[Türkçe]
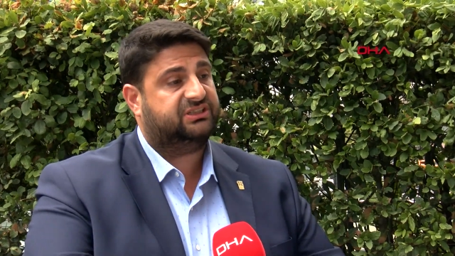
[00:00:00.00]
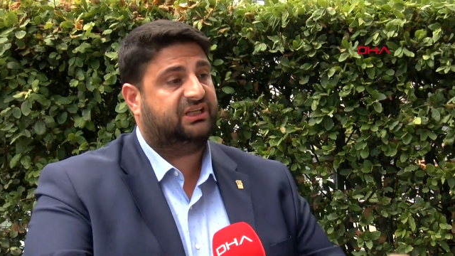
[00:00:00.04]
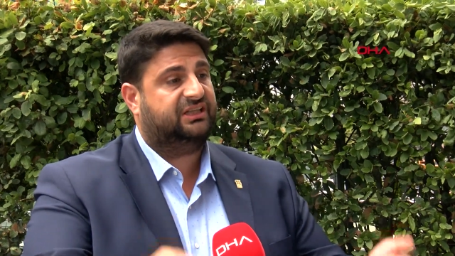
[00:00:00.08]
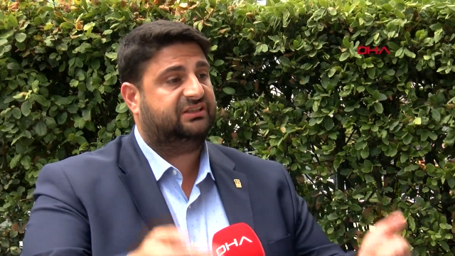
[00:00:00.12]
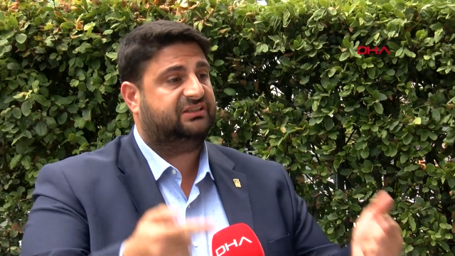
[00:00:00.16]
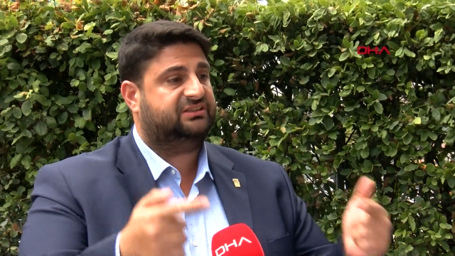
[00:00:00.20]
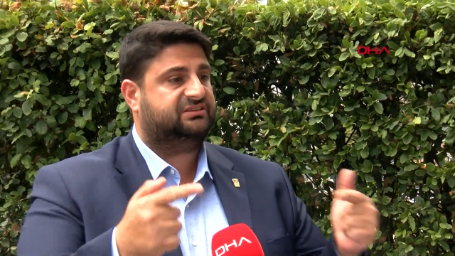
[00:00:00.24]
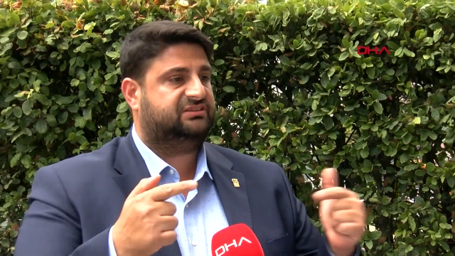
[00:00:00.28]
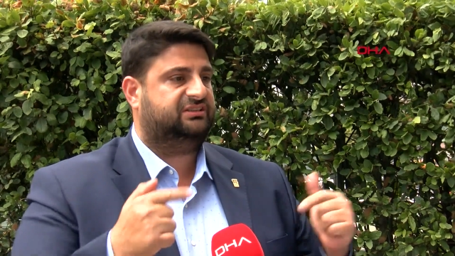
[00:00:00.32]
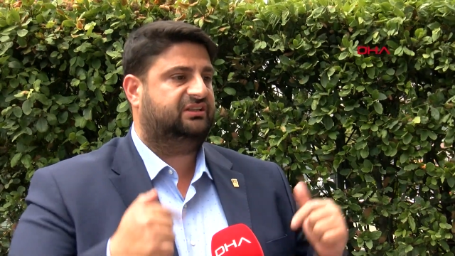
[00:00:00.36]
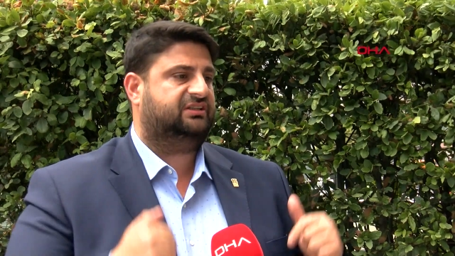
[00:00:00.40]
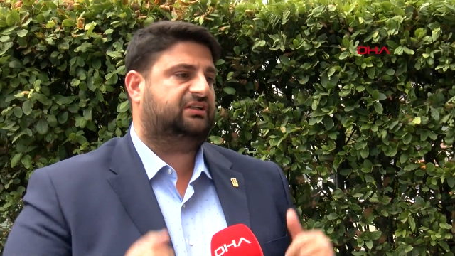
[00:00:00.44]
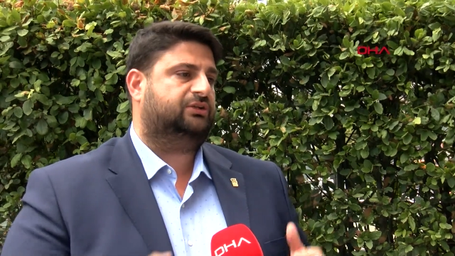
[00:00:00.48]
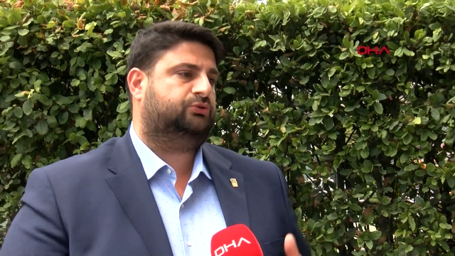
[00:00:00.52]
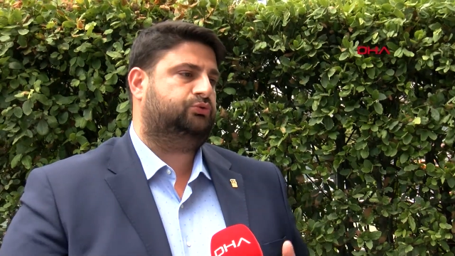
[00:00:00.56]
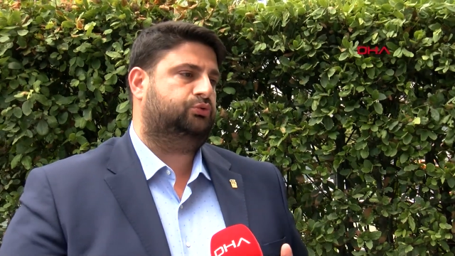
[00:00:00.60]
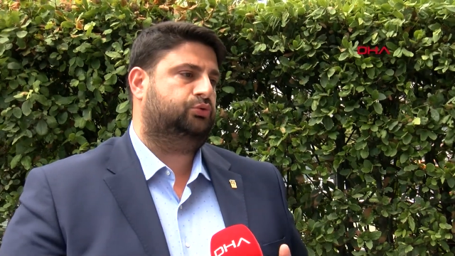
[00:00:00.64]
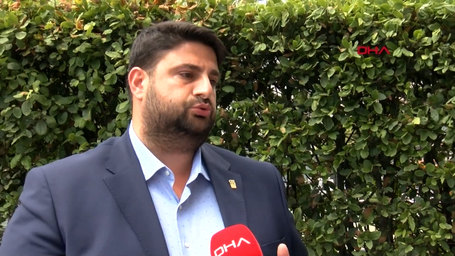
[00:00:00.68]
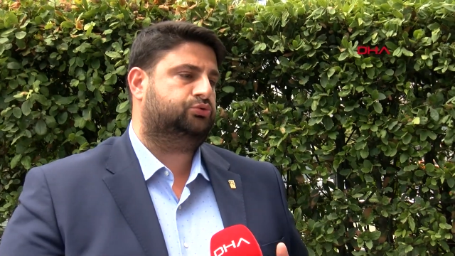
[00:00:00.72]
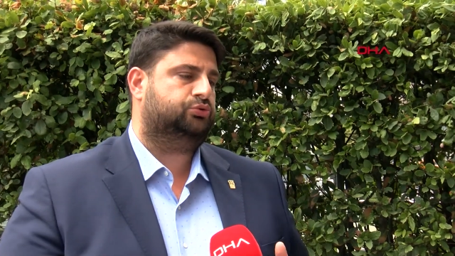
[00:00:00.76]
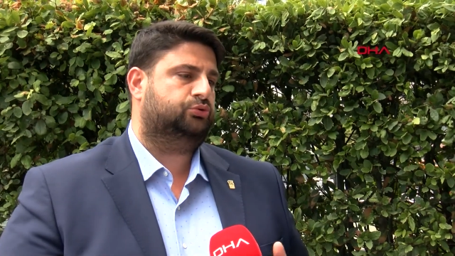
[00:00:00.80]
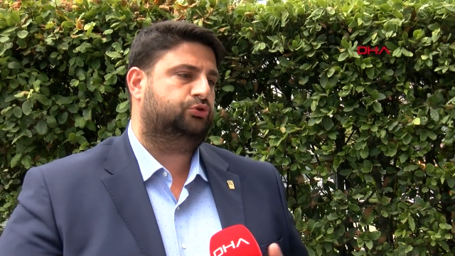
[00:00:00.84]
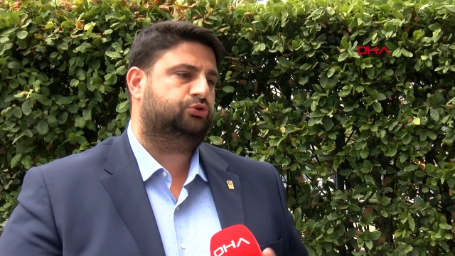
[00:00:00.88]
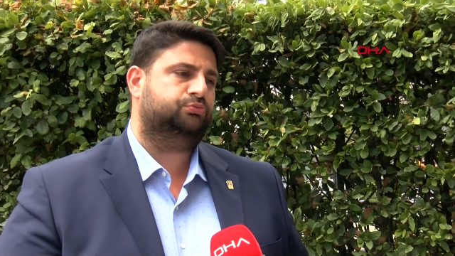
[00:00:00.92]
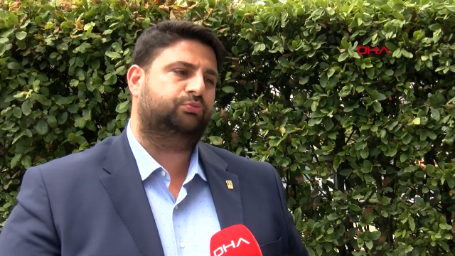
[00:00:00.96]
algısı
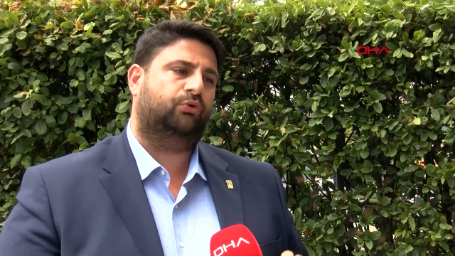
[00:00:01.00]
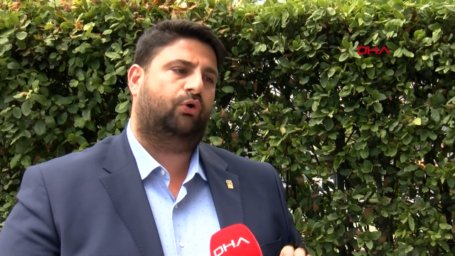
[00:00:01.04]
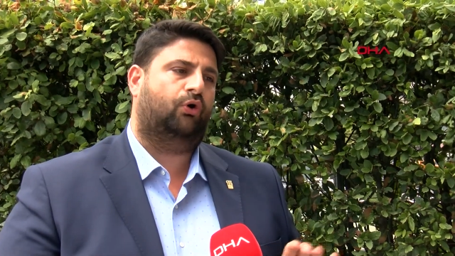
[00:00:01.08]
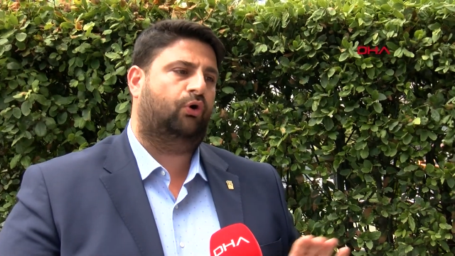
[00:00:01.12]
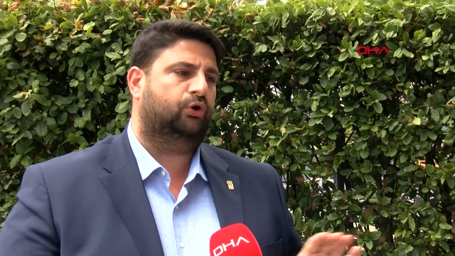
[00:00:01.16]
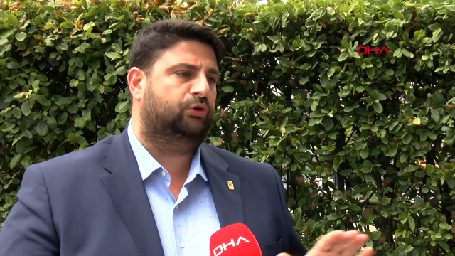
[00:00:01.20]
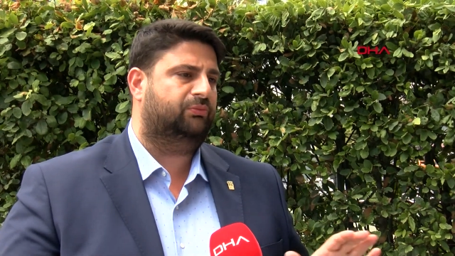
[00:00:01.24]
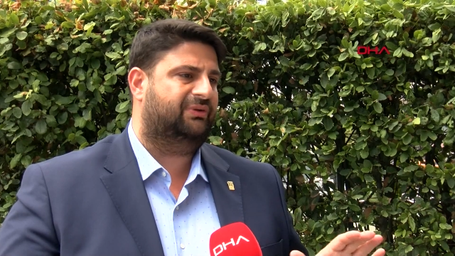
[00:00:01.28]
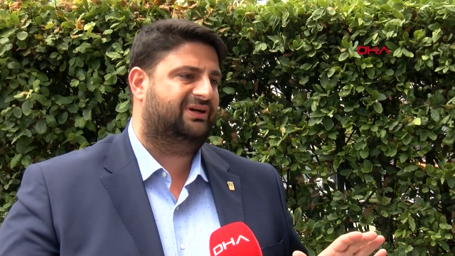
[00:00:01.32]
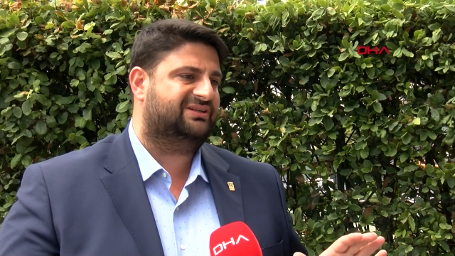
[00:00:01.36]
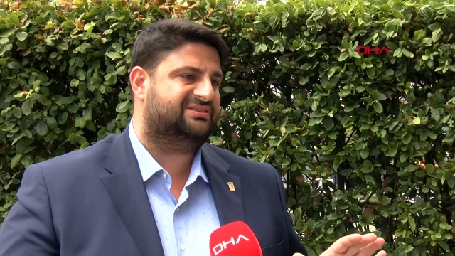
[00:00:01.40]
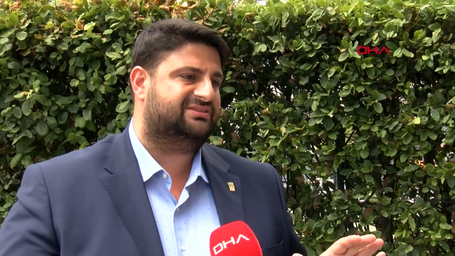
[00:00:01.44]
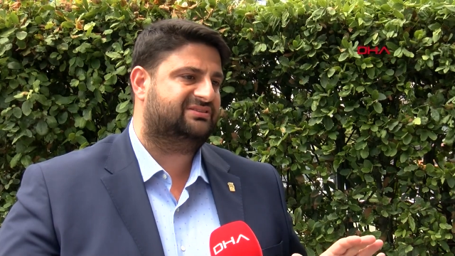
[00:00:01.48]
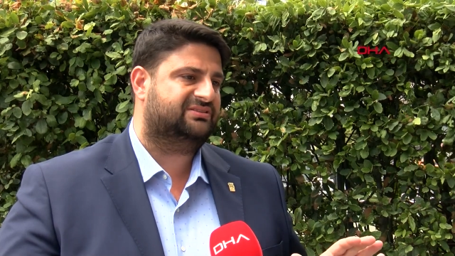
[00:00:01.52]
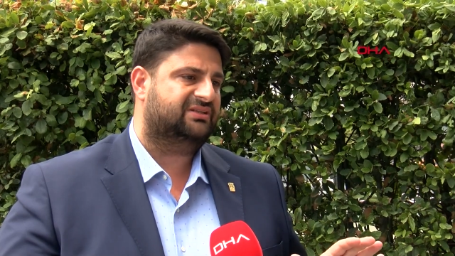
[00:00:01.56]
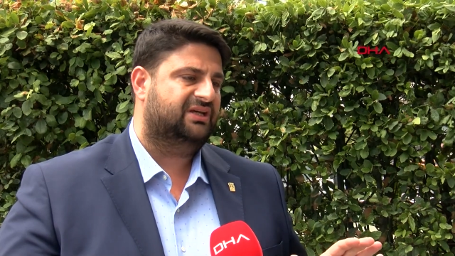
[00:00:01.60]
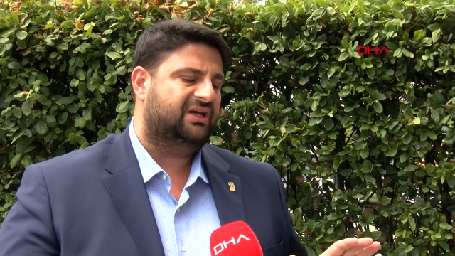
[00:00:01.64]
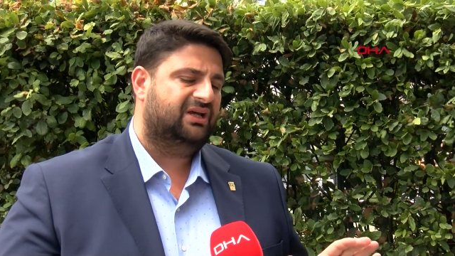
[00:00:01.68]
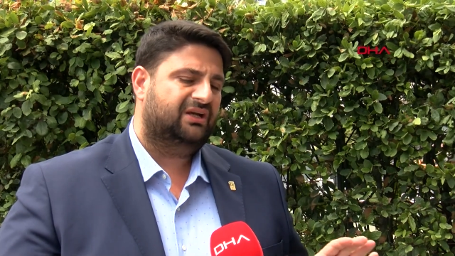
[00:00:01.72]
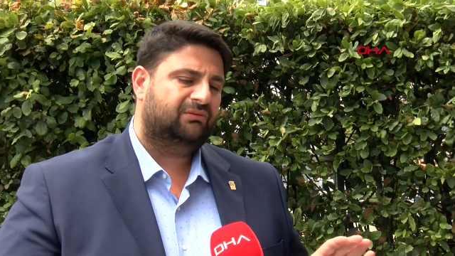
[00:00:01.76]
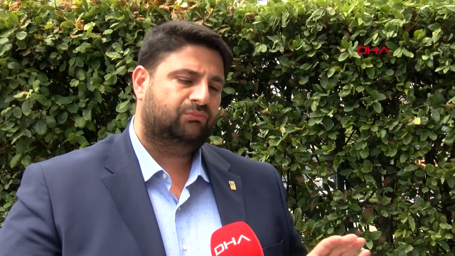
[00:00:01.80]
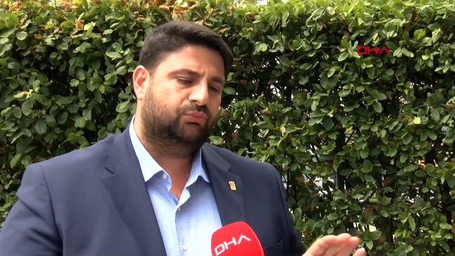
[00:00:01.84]
yaratıyorsunuz. Bu olmaz.